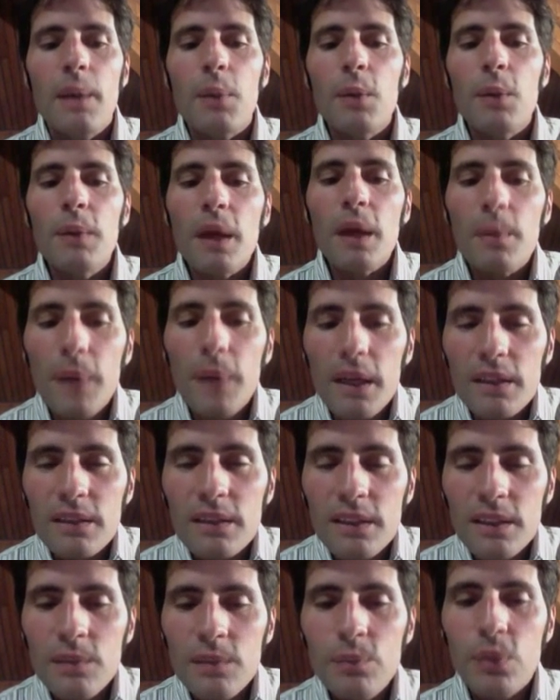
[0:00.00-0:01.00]
La première
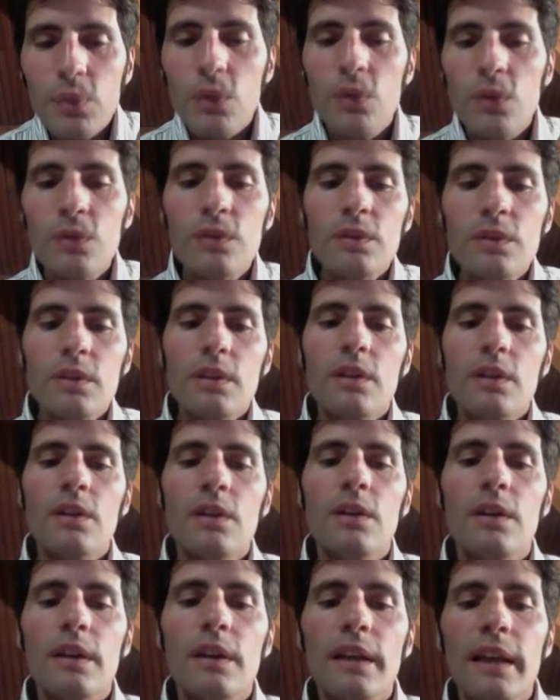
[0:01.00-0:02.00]
partie pose
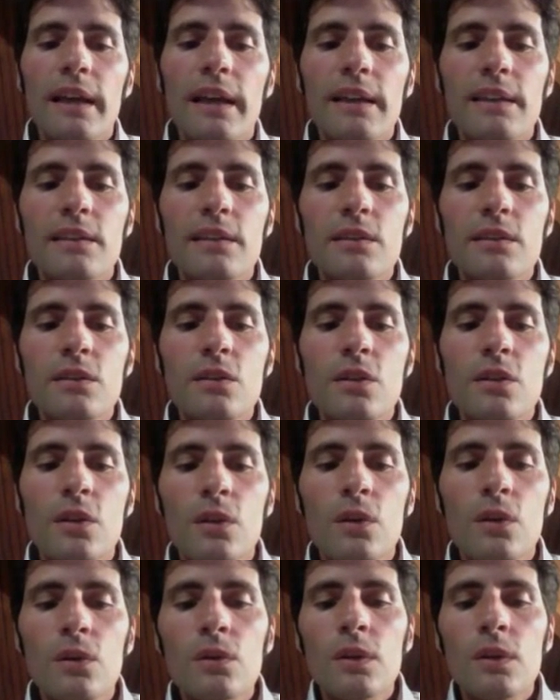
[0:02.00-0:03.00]
euh, la
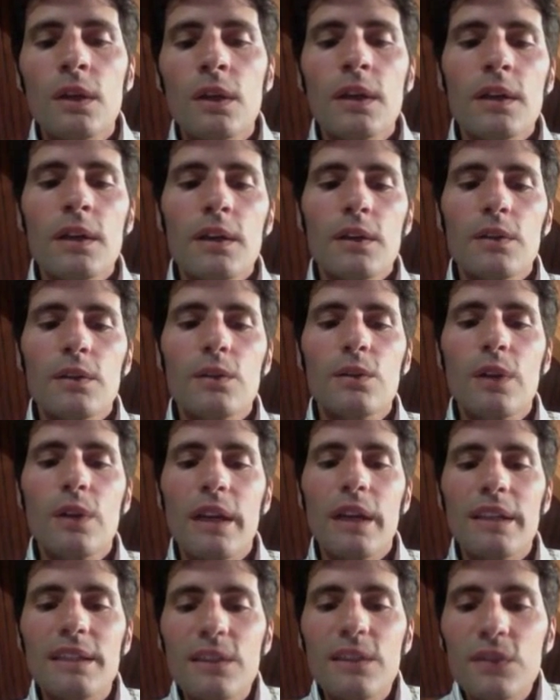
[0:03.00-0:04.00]
question
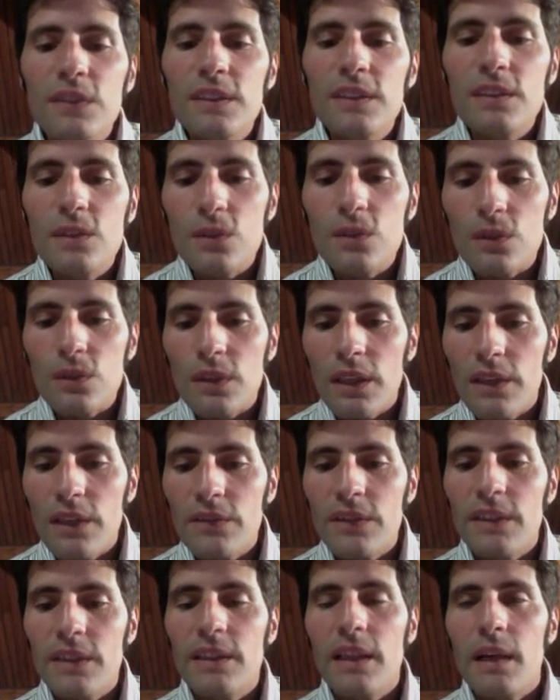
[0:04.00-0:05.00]
de la définition de
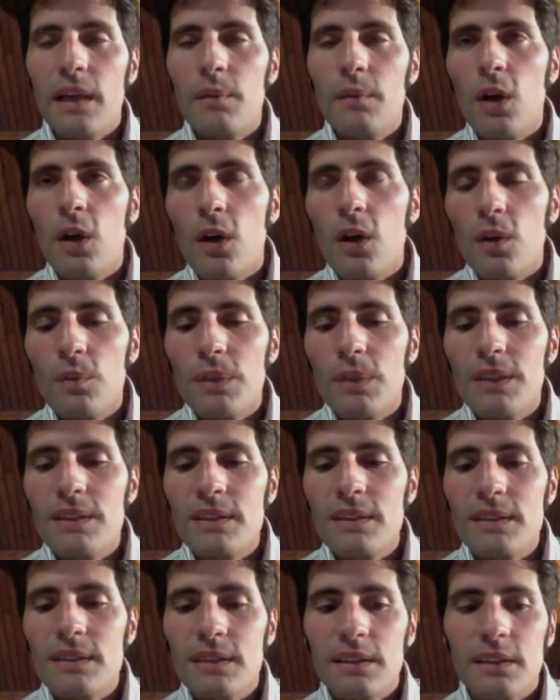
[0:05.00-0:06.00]
la vie et de la mort en
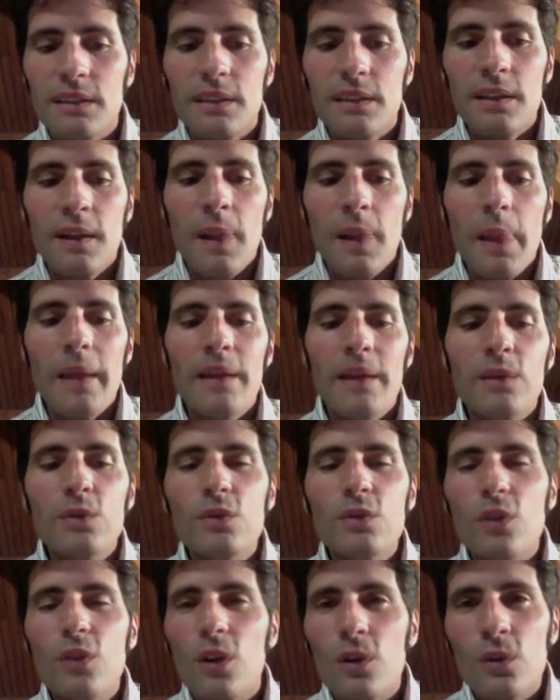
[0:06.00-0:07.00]
médecine. Et on
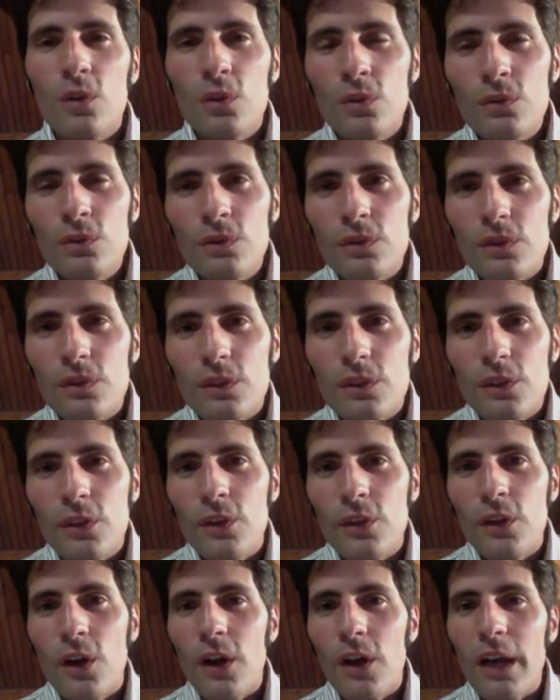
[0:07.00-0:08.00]
se rend compte
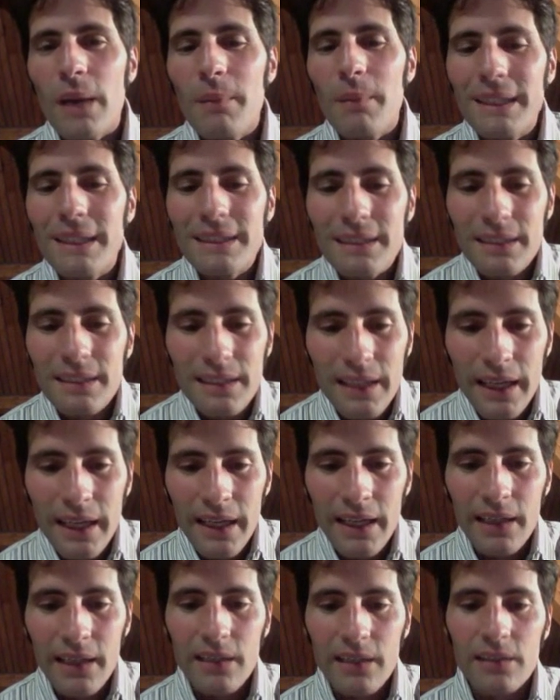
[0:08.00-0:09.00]
qu'en la
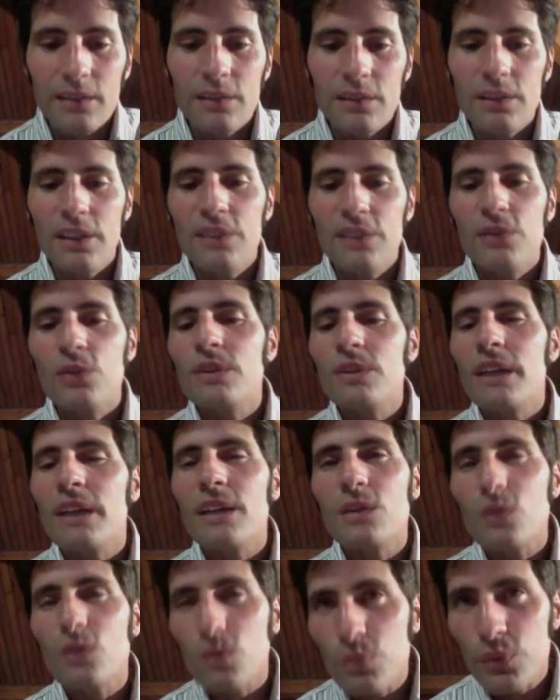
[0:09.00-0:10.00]
matière, euh, les
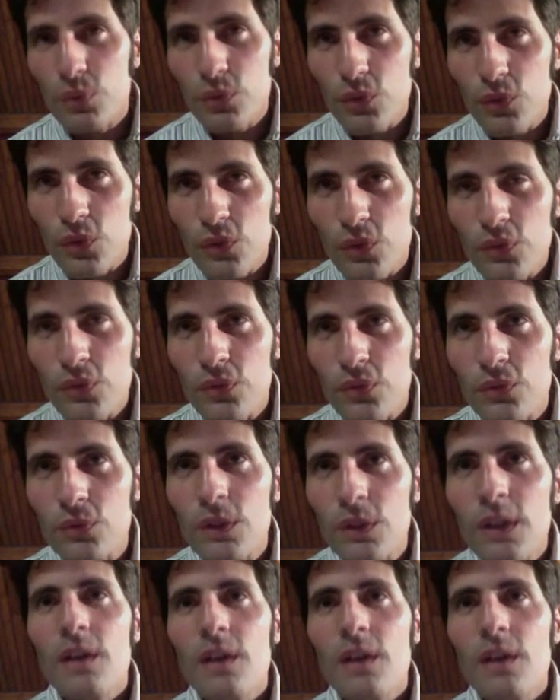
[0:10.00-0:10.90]
frontières sont plutôt floues.